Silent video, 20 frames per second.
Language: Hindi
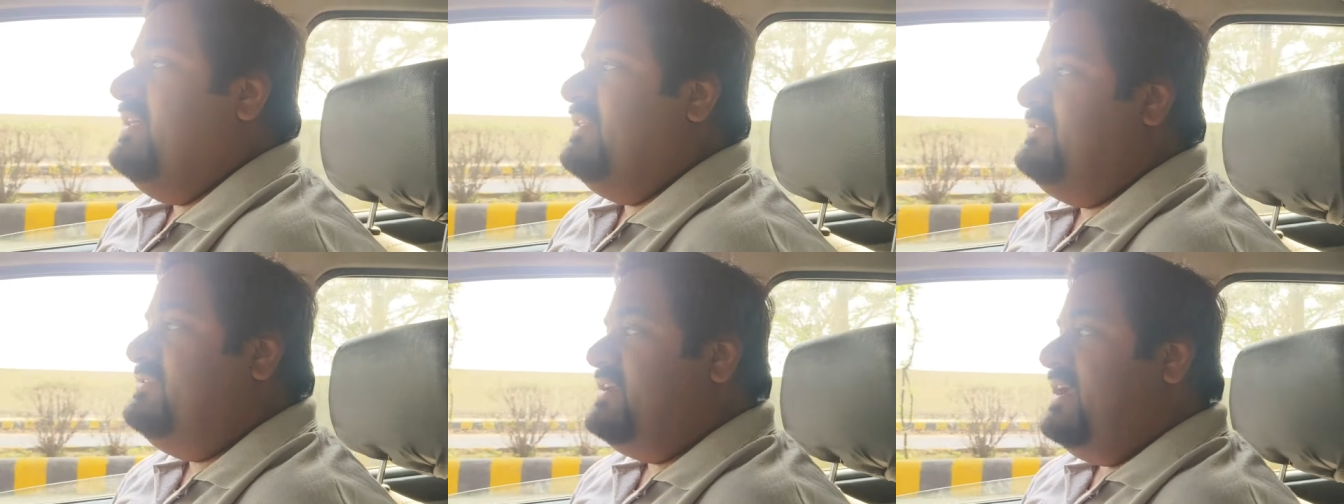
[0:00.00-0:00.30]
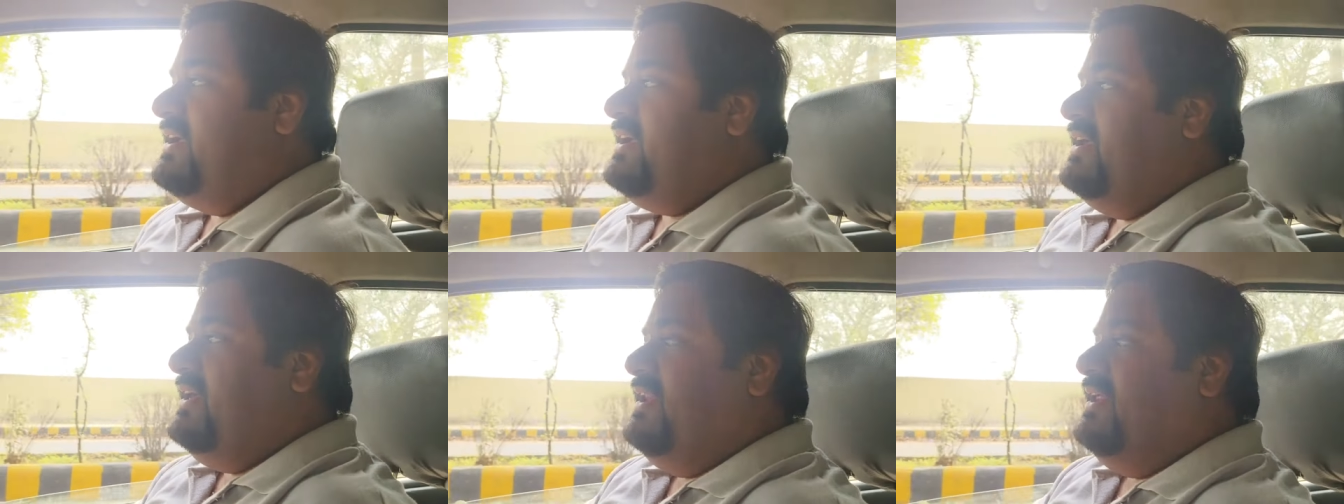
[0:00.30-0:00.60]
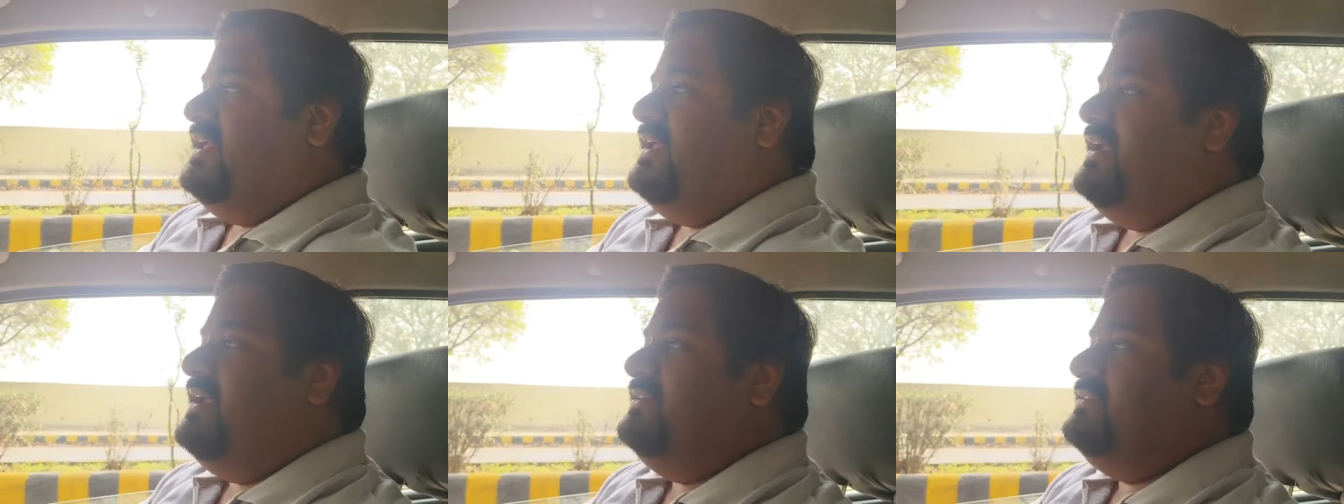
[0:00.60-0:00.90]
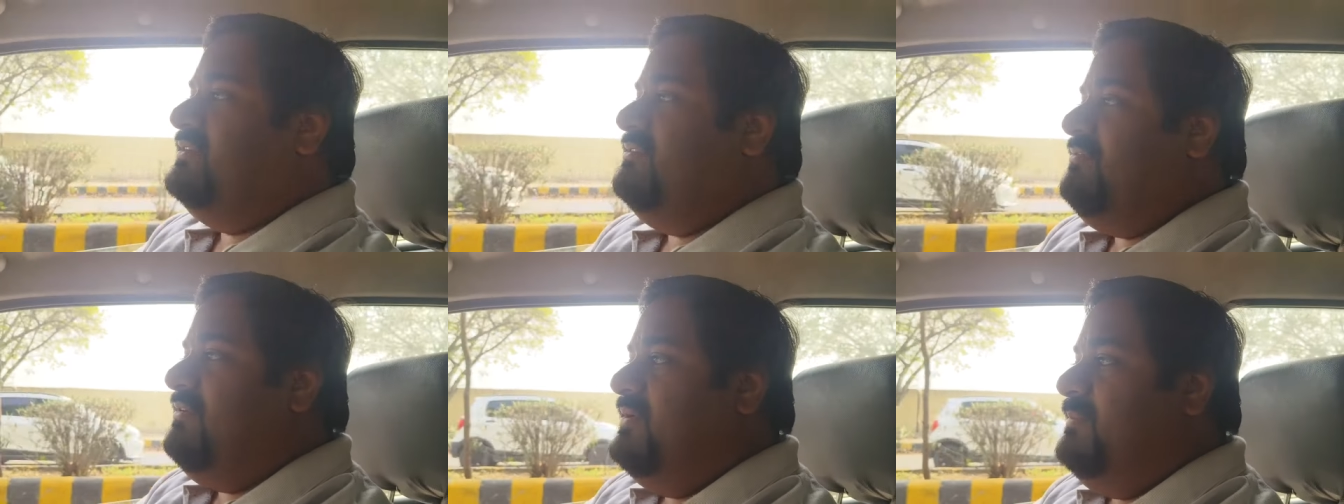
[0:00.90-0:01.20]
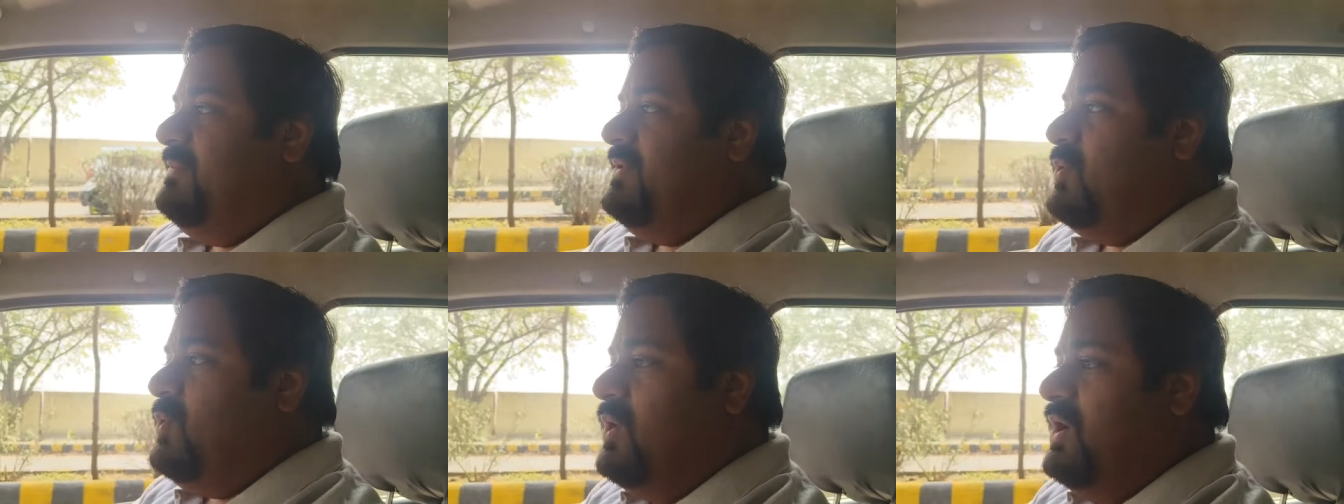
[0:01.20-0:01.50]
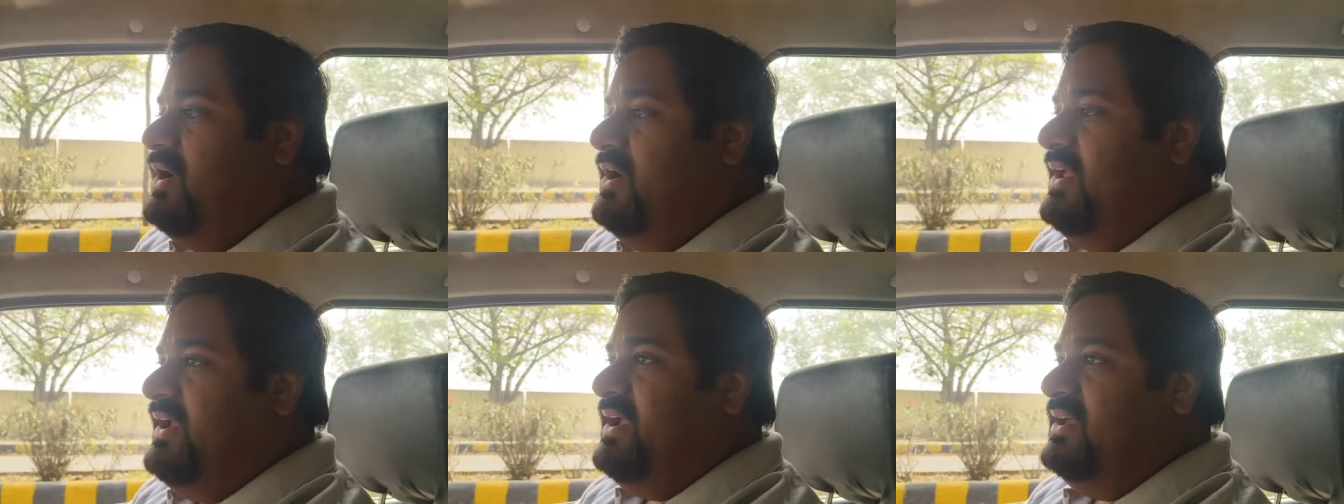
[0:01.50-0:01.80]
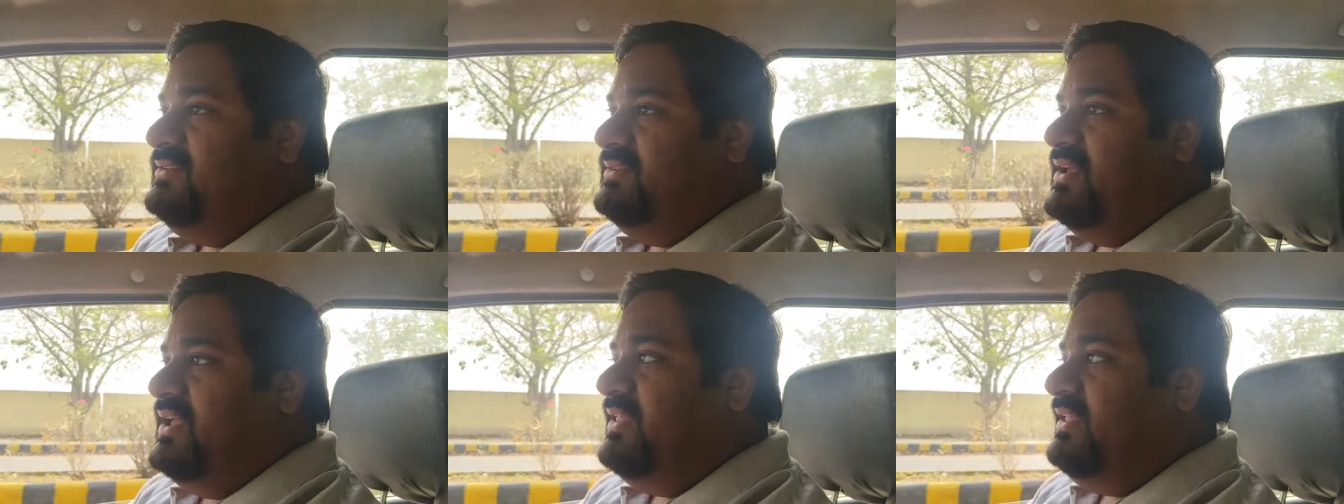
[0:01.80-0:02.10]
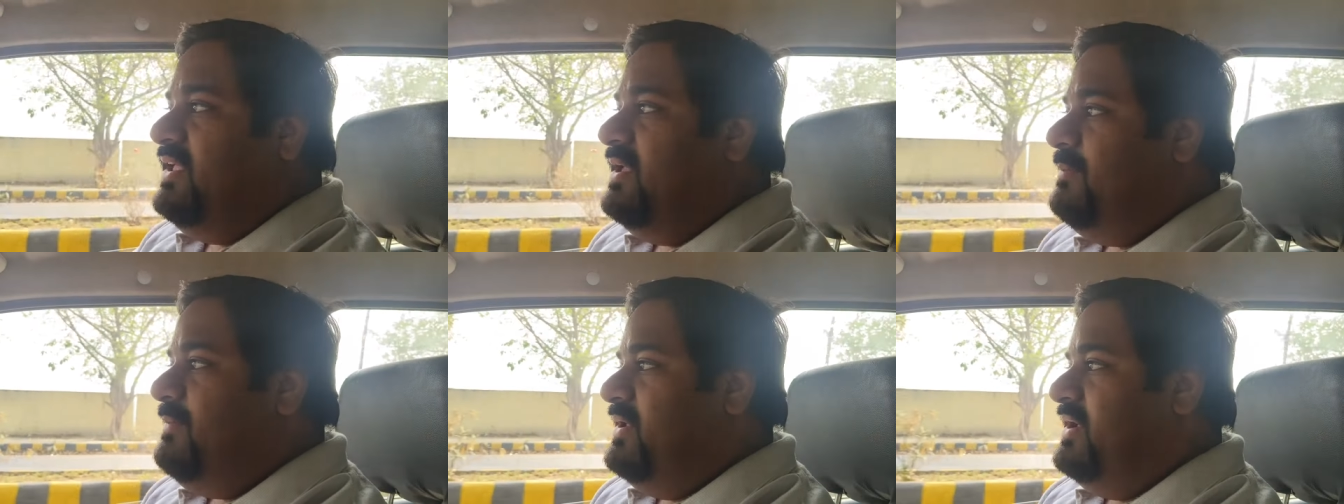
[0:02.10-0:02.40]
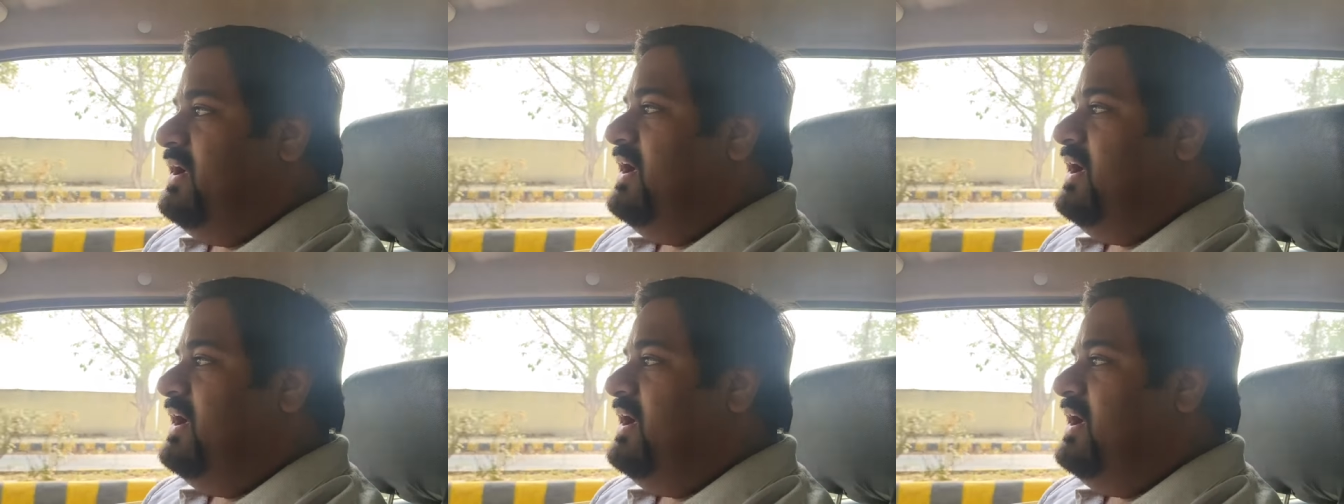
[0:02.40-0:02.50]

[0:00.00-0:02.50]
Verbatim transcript: टेस्ट चेक करेंगे कि इसकी विंड में क्वालिटी कैसी आती है हमने